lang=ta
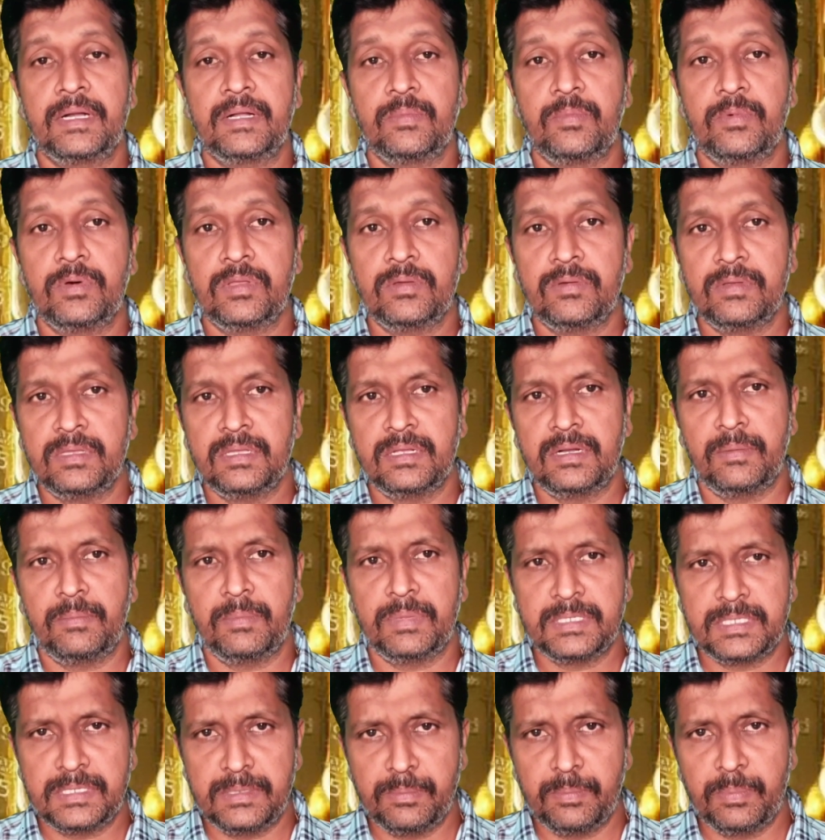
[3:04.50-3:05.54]
மாட்ட போது வந்து
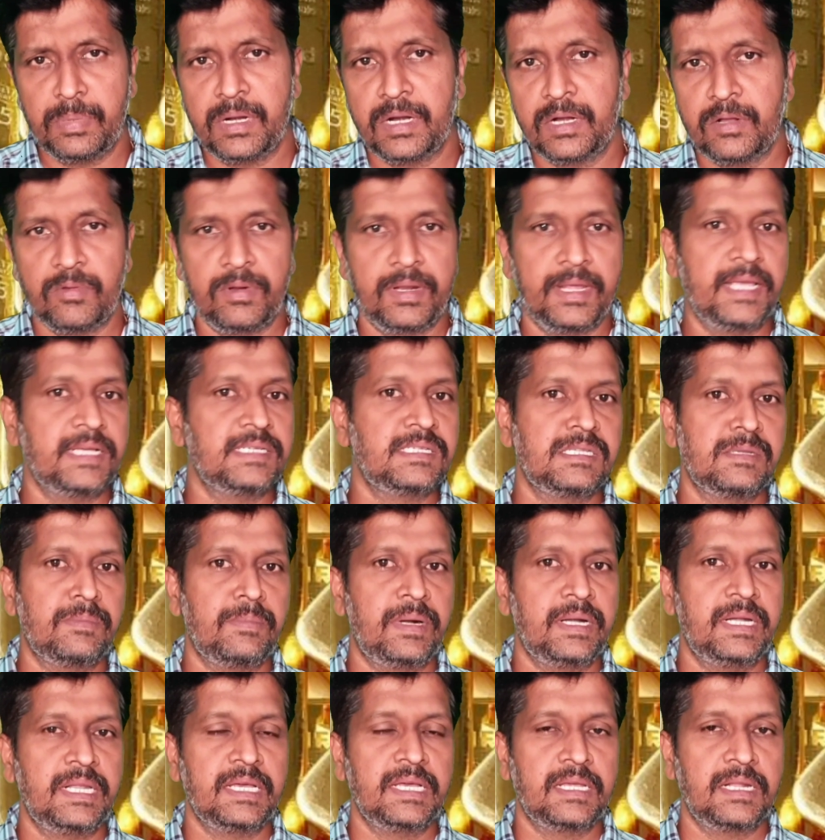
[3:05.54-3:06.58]
ரொம்ப சிம்பிளான ஒரு கேஸ் தான்
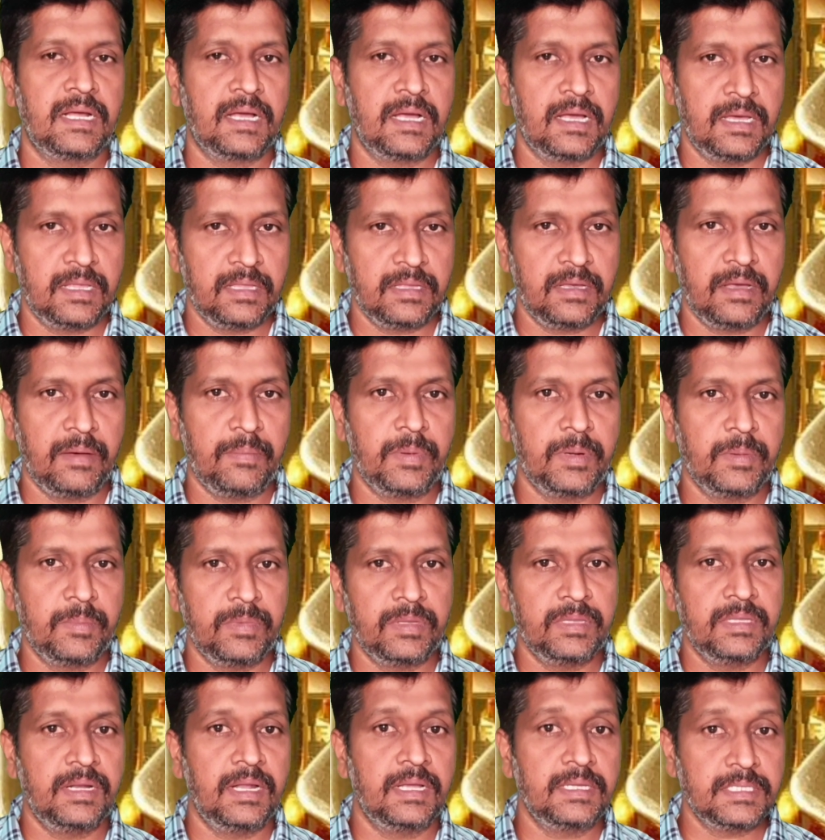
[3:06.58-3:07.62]
மாட்டியிருக்கிறாங்க அதுக்கப்புறம்
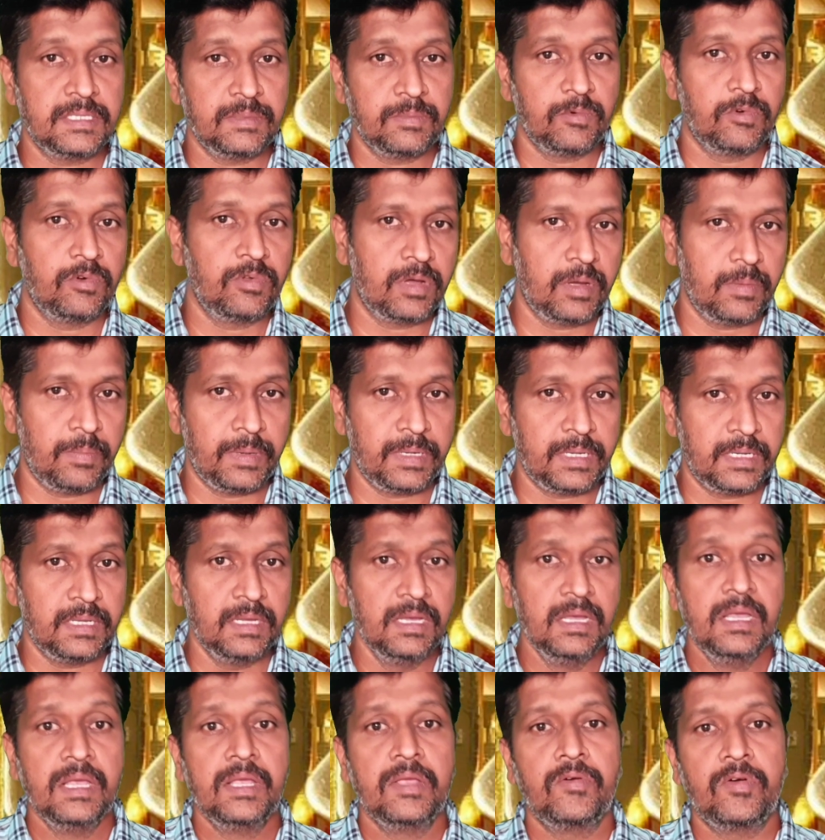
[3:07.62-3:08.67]
வந்து லஞ்சம் கொடுக்கப்பட்டு
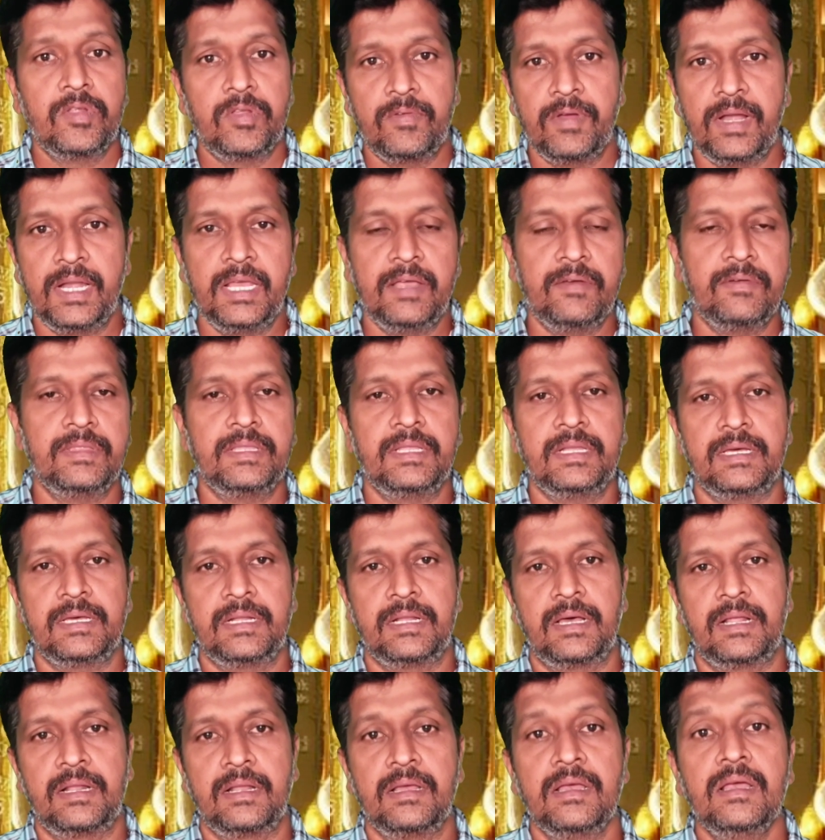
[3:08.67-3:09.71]
இவர் வெளியே
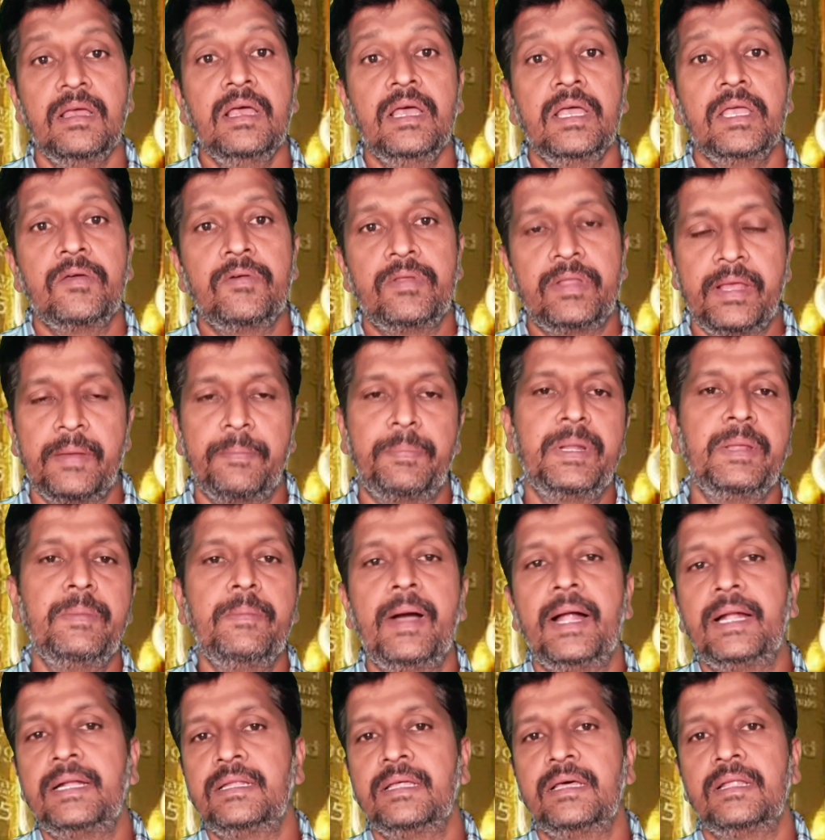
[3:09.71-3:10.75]
வந்திருக்கிறாரு இவர் எப்படி
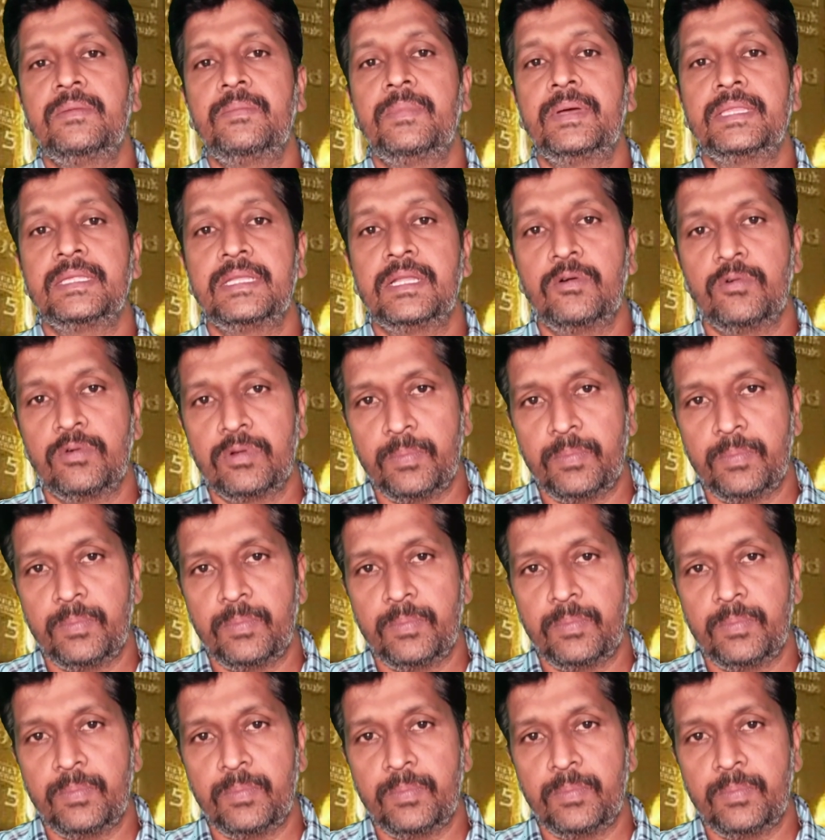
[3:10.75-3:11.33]
மாட்டினான்னு பார்த்தீங்கன்னா